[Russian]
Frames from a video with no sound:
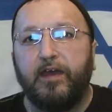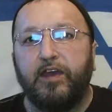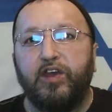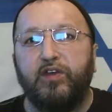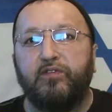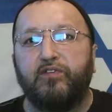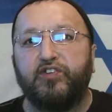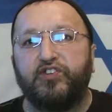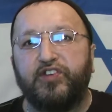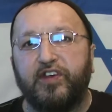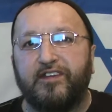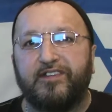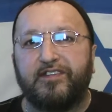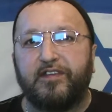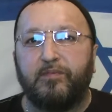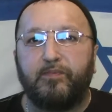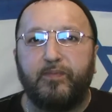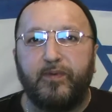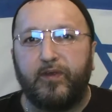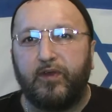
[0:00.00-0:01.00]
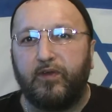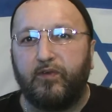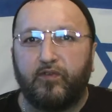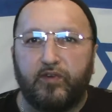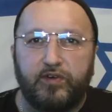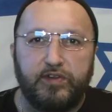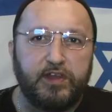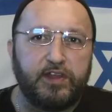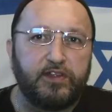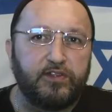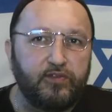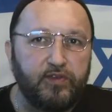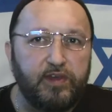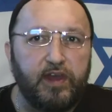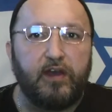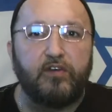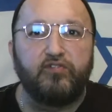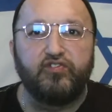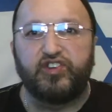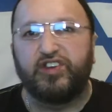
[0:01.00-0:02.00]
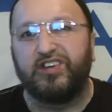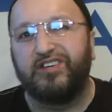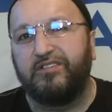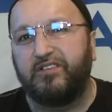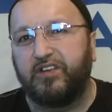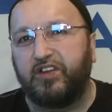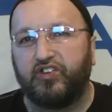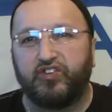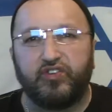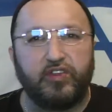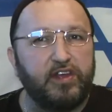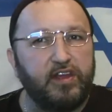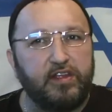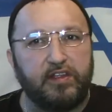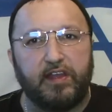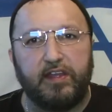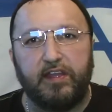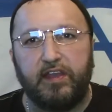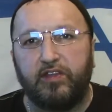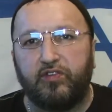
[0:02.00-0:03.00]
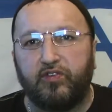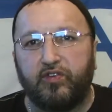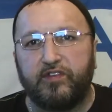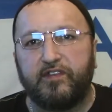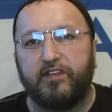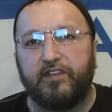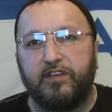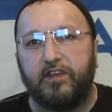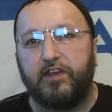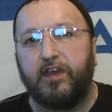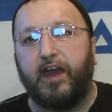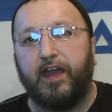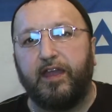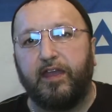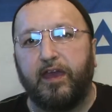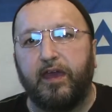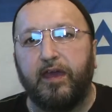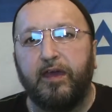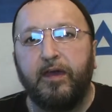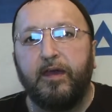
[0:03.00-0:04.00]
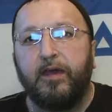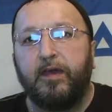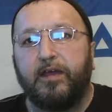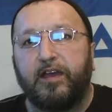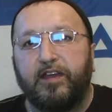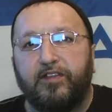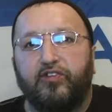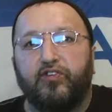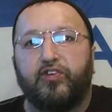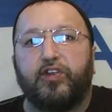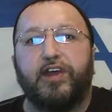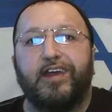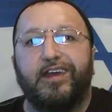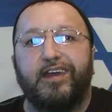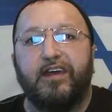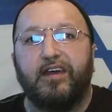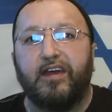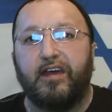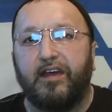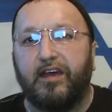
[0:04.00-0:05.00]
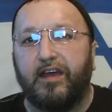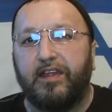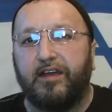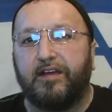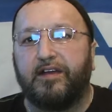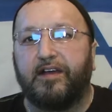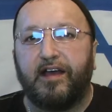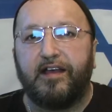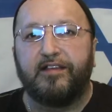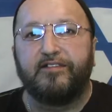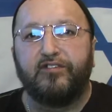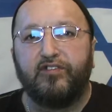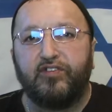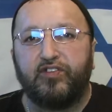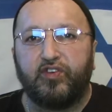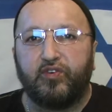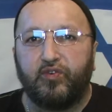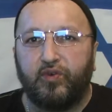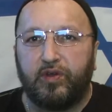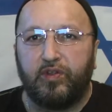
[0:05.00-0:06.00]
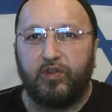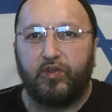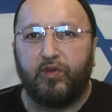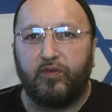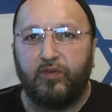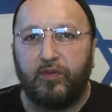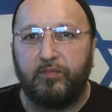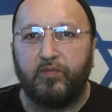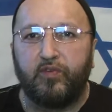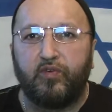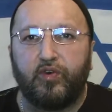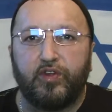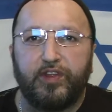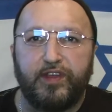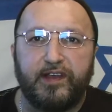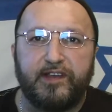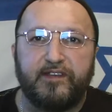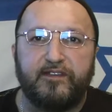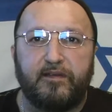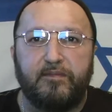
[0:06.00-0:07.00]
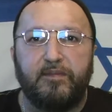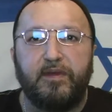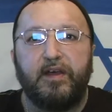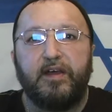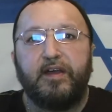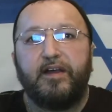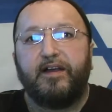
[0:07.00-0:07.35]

его часто переводят, но я уже говорил, что это не то злодеяние, которое э, наказывается уголовным кодексом,